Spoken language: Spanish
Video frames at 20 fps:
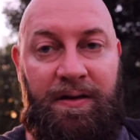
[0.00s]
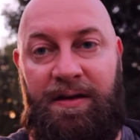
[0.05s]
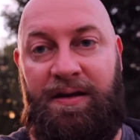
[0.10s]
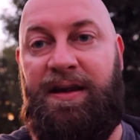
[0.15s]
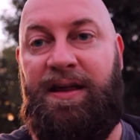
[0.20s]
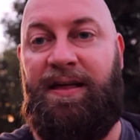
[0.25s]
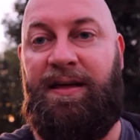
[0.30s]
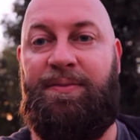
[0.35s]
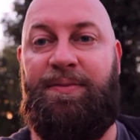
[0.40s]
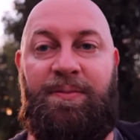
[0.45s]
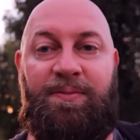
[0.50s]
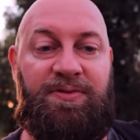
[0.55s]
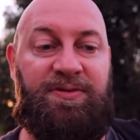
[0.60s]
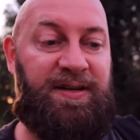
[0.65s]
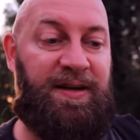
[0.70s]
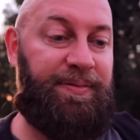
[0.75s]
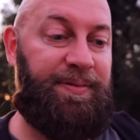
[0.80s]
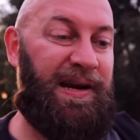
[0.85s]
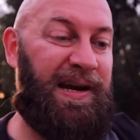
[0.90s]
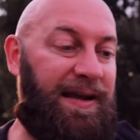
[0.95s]
Y nada,
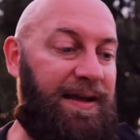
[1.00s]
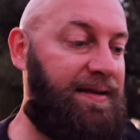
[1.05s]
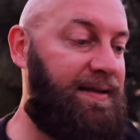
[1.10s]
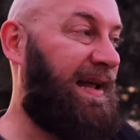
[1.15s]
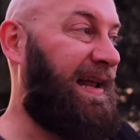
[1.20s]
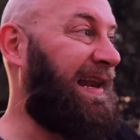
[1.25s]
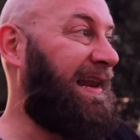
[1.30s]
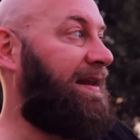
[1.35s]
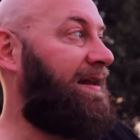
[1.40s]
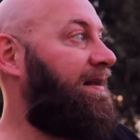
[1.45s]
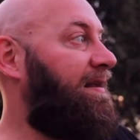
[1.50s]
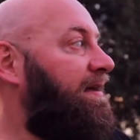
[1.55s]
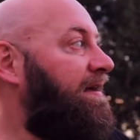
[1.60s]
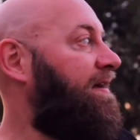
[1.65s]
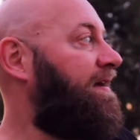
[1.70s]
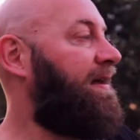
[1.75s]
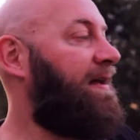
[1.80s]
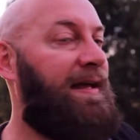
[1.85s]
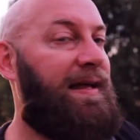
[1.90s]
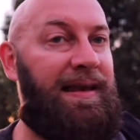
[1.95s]
vamos a ver qué tal
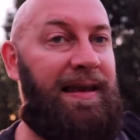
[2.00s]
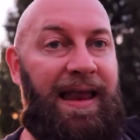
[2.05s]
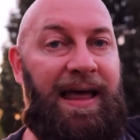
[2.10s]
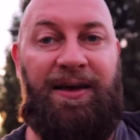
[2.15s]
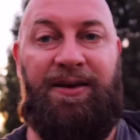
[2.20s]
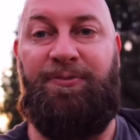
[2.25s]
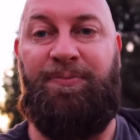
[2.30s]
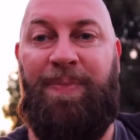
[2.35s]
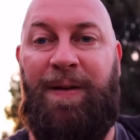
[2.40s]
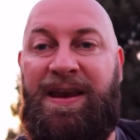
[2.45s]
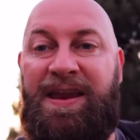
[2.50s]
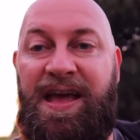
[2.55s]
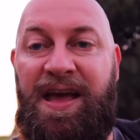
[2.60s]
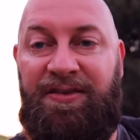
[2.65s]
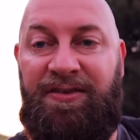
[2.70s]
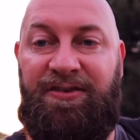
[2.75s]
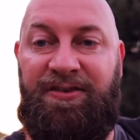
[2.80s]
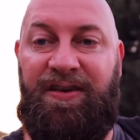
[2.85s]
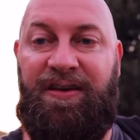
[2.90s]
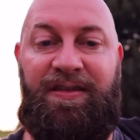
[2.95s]
la
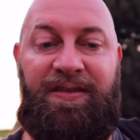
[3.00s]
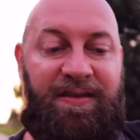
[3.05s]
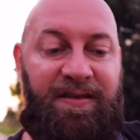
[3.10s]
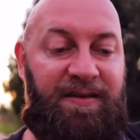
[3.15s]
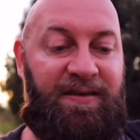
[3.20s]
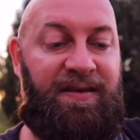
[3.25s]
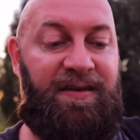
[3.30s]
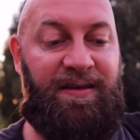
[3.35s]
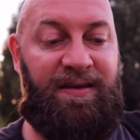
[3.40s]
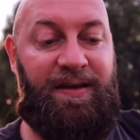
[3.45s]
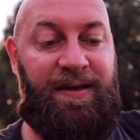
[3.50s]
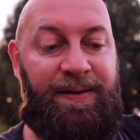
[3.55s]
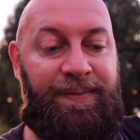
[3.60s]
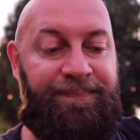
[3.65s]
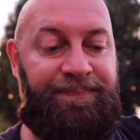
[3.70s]
experiencia de